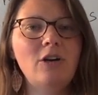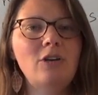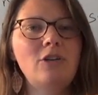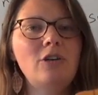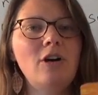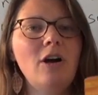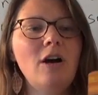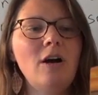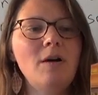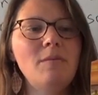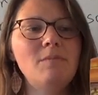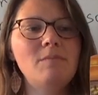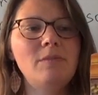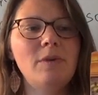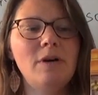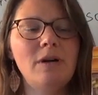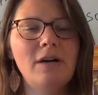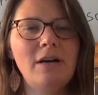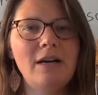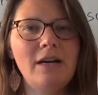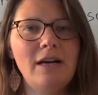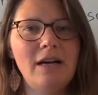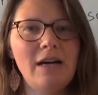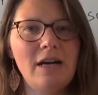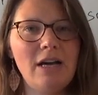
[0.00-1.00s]
Comme
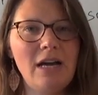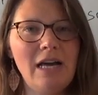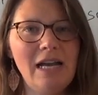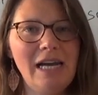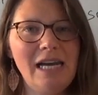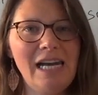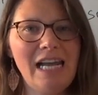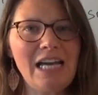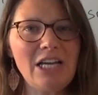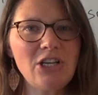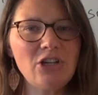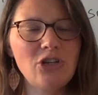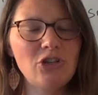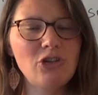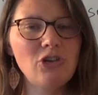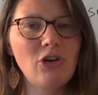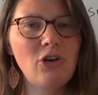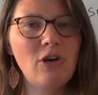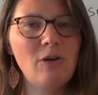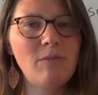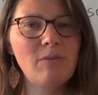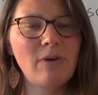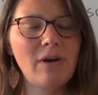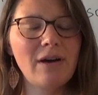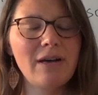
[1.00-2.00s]
la
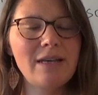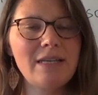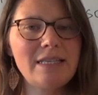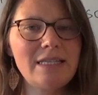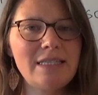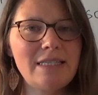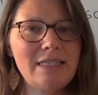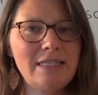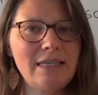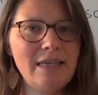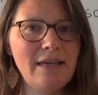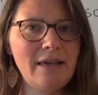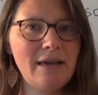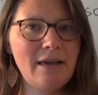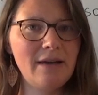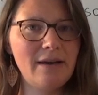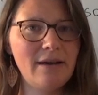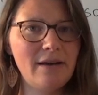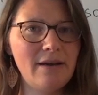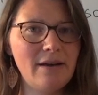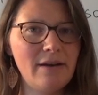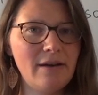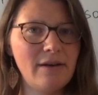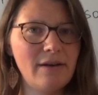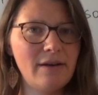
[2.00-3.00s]
chambre c'est
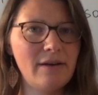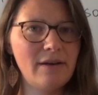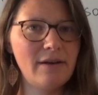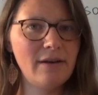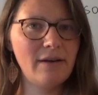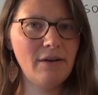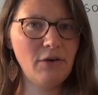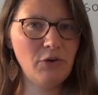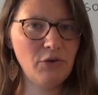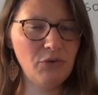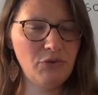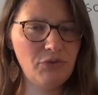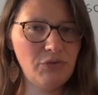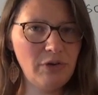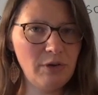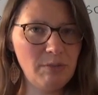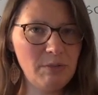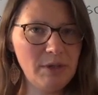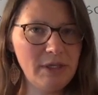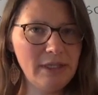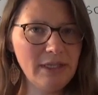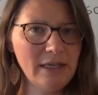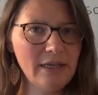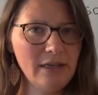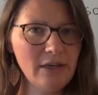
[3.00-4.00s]

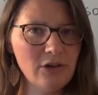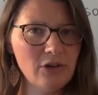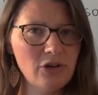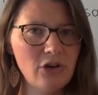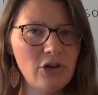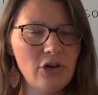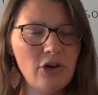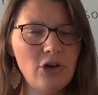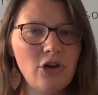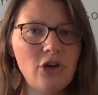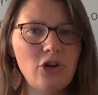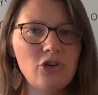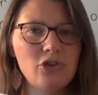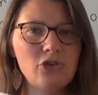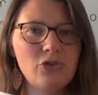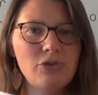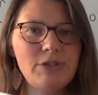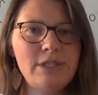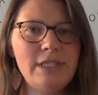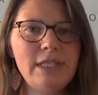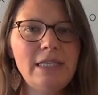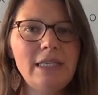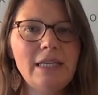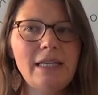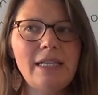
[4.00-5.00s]
féminin, je
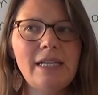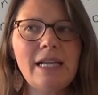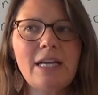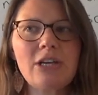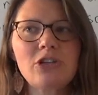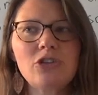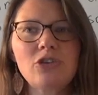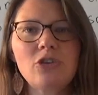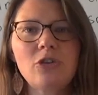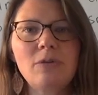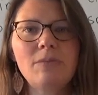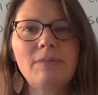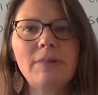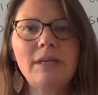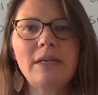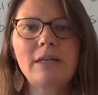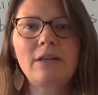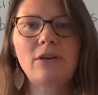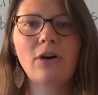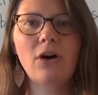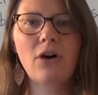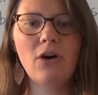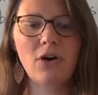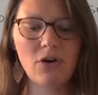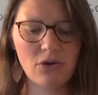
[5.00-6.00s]
dis la chambre est
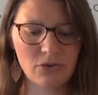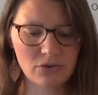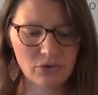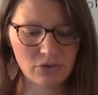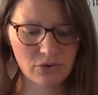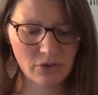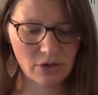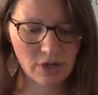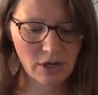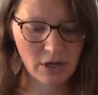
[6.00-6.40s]
grande.